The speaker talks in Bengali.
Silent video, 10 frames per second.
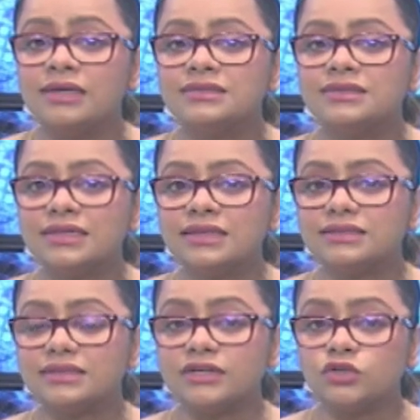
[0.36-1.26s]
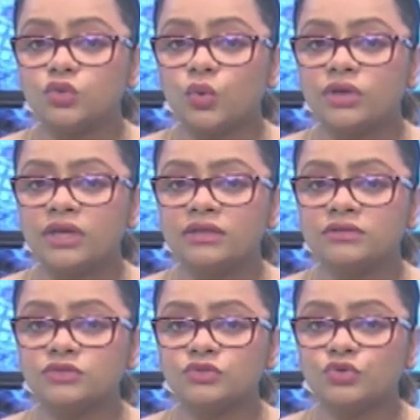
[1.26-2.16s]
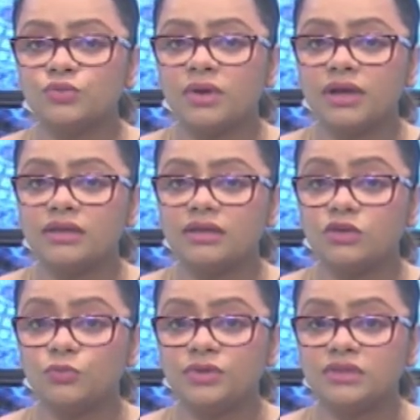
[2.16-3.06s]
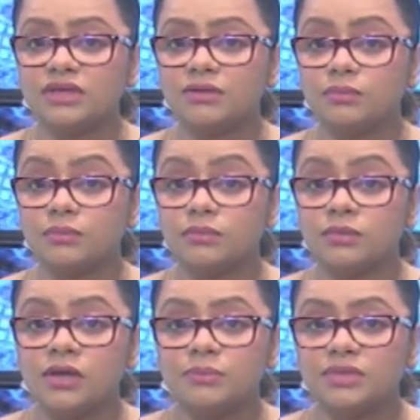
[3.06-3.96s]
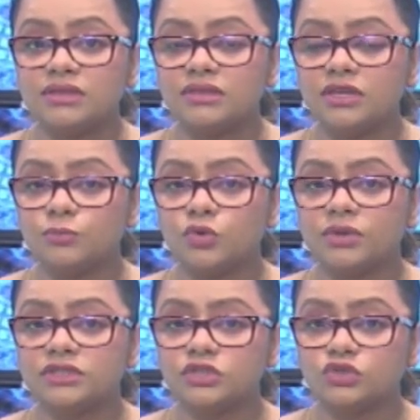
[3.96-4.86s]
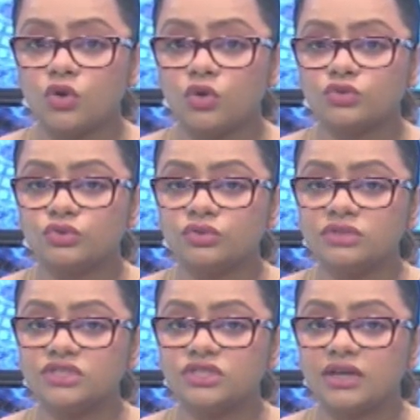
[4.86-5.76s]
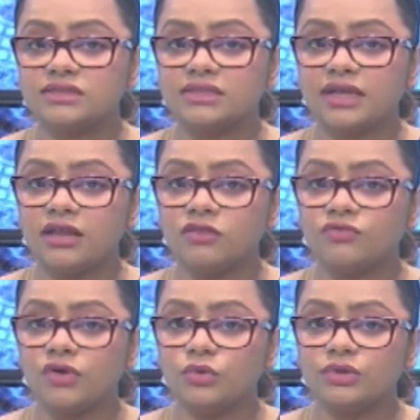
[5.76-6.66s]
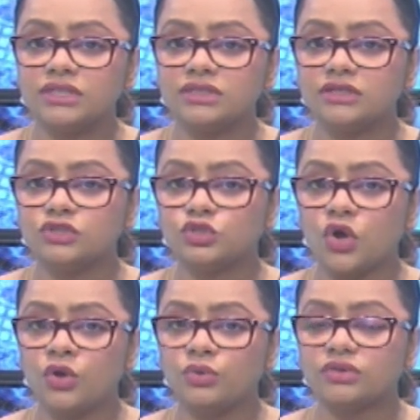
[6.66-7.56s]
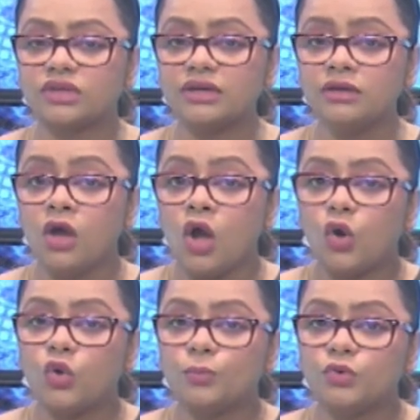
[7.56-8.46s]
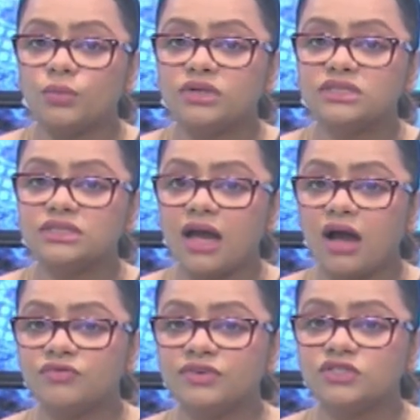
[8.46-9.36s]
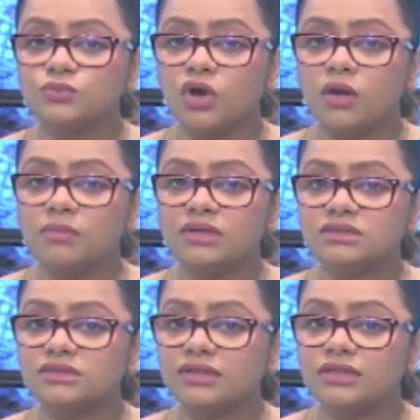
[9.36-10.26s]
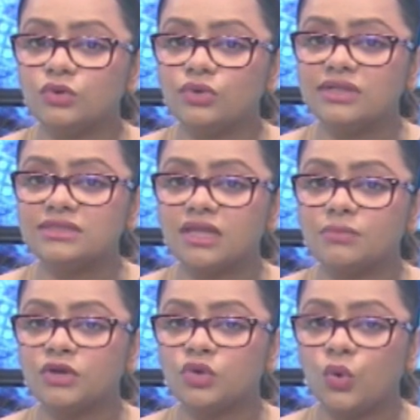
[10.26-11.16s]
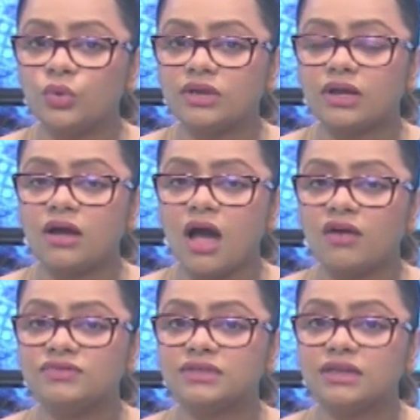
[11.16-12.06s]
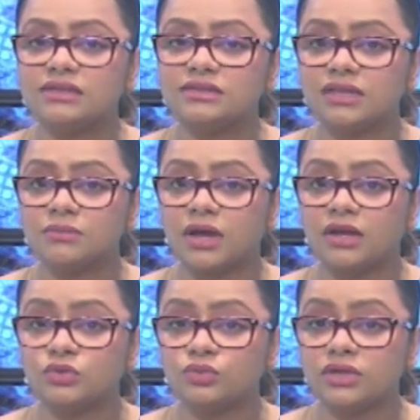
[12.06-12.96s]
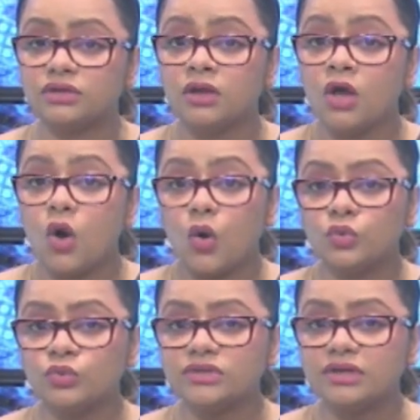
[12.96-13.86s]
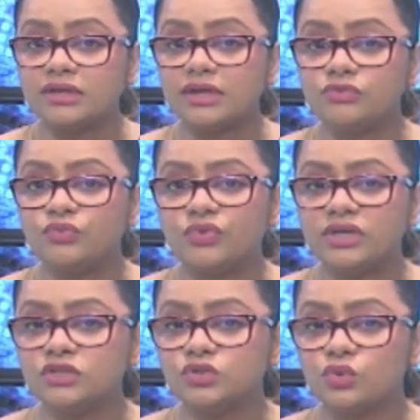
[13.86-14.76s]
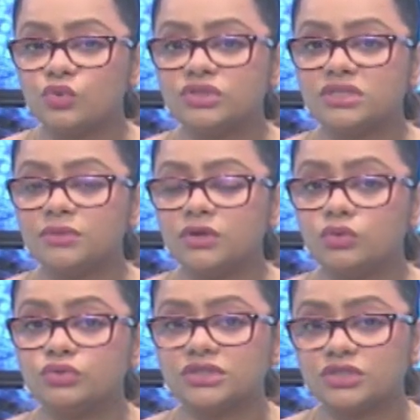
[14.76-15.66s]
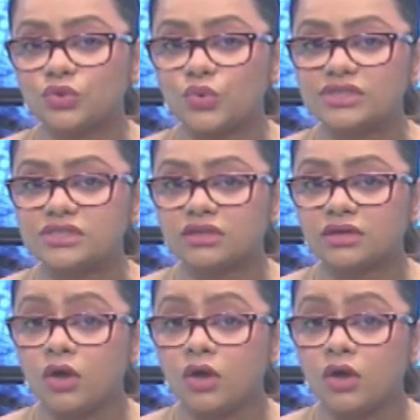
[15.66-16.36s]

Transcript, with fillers: সিলেটের দক্ষিণ সোরপাই ইউপিতে ভিত্তিক প্রবাসী সংগঠন জাস্ট হেলথ ফাউন্ডেশনের সহায়তায় ও প্রবাসী হাফিজ মোহাম্মদ সাদিকুল ইসলামের কন্যা হাফসাল ইসলাম খাতুনের অনুদানে ফ্রি চক্ষু শিবির অনুষ্ঠিত হয়েছে